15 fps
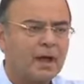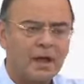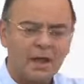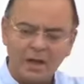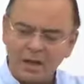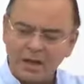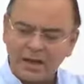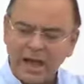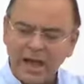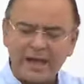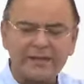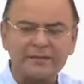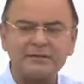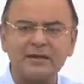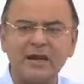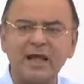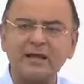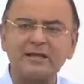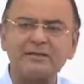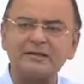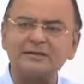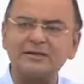अहंकार इतना
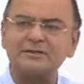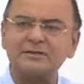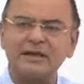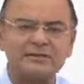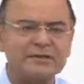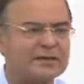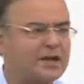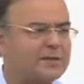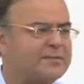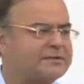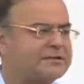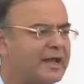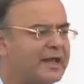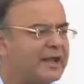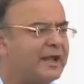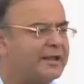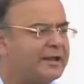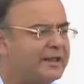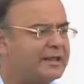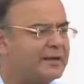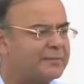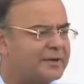कि जैसे शासन कभी जाएगा ही
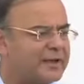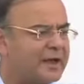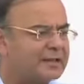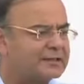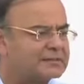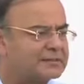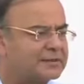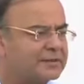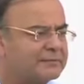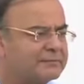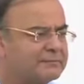नहीं अपने हाथ से